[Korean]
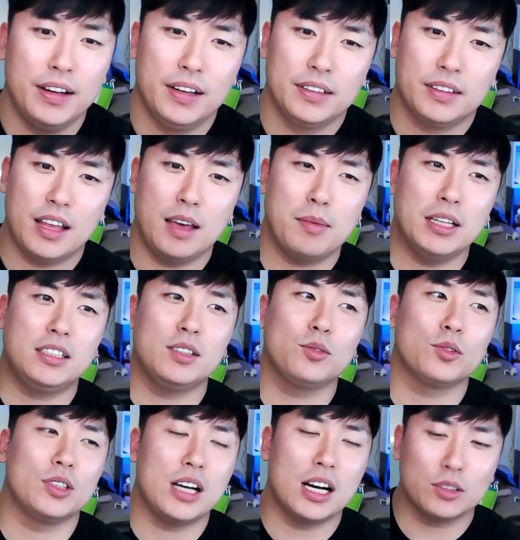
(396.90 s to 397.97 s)
대만
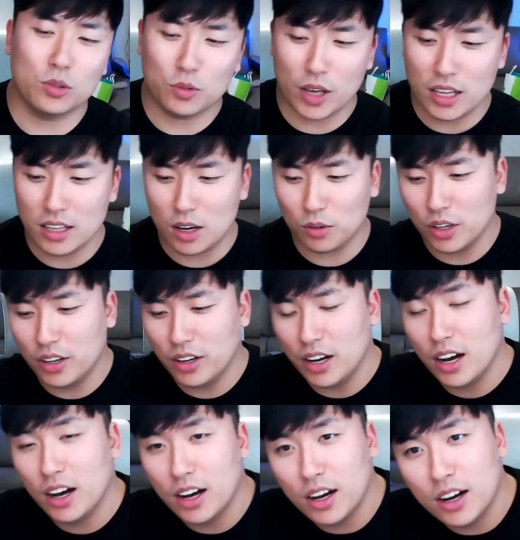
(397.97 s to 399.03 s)
친구들 약속됐냐고요?
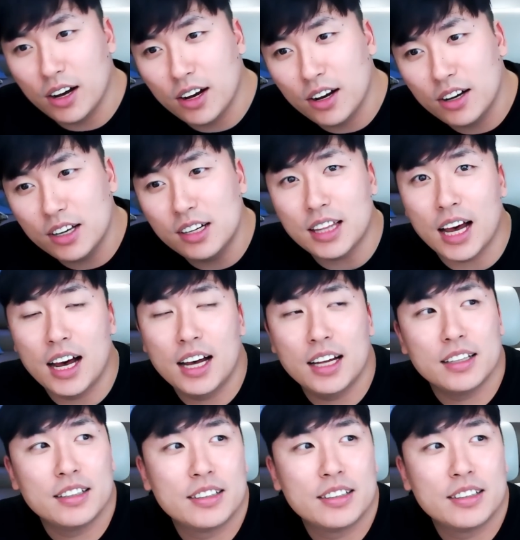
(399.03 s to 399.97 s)
어, 일단